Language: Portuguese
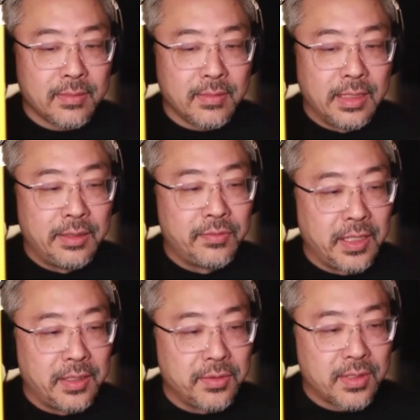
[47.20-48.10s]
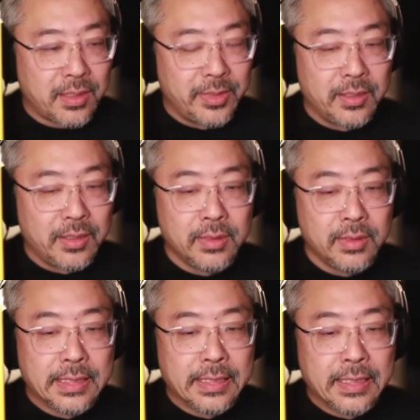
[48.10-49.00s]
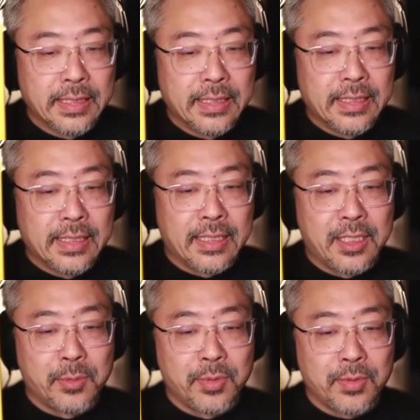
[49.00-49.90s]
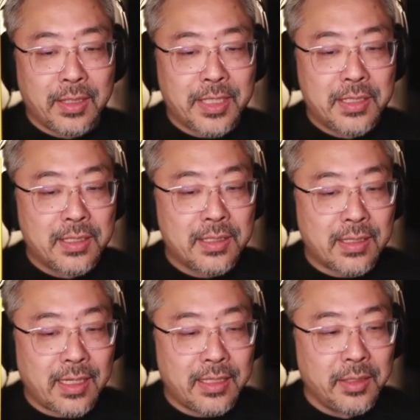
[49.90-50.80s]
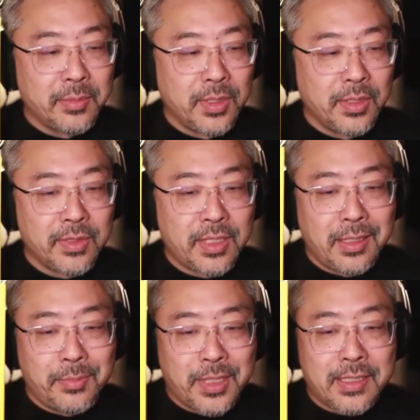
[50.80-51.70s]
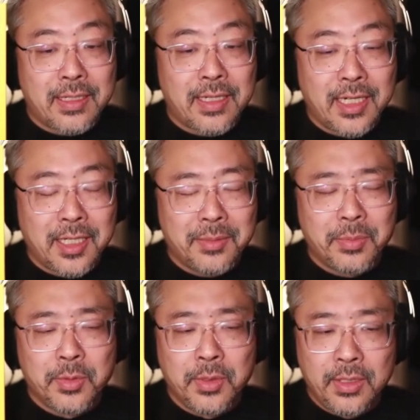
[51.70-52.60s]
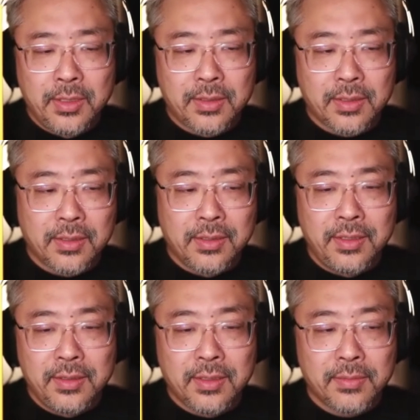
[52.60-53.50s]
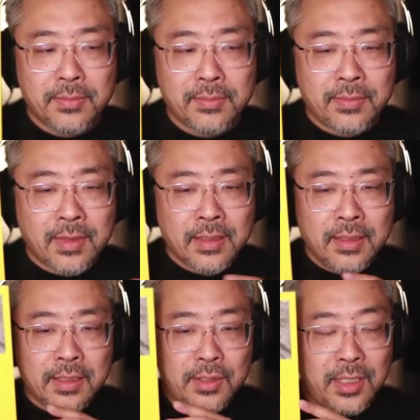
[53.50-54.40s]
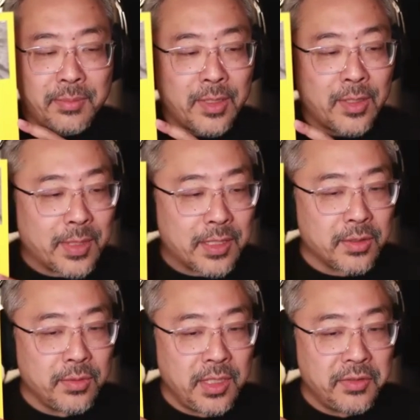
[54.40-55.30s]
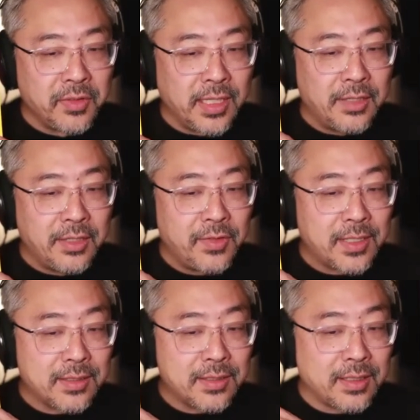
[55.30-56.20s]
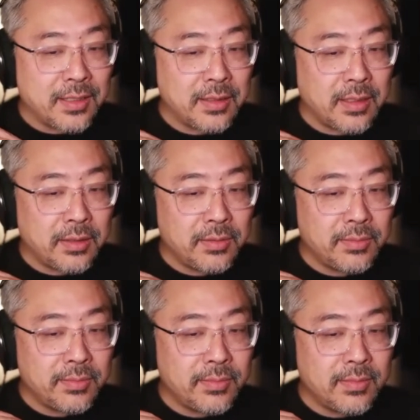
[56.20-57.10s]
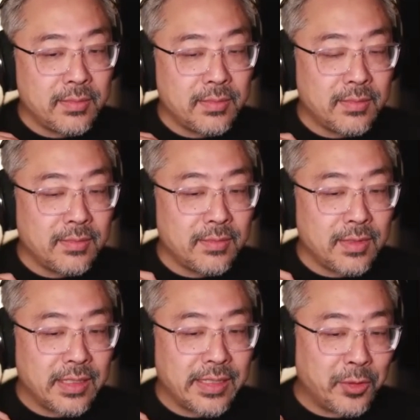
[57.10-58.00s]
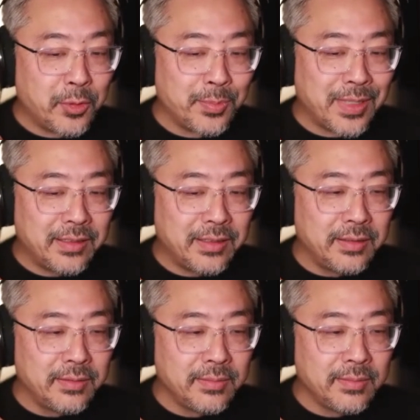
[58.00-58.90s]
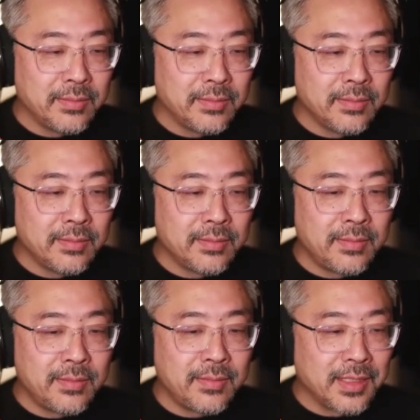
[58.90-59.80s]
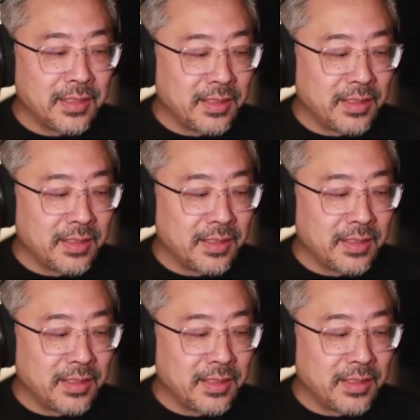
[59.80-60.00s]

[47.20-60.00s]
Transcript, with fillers: livreiro saberão, que tipo dá mais destaque para o livro, que ele aparece a capa bonita, linda. Só que a maior parte do livro ele fica na lateral da lombada né?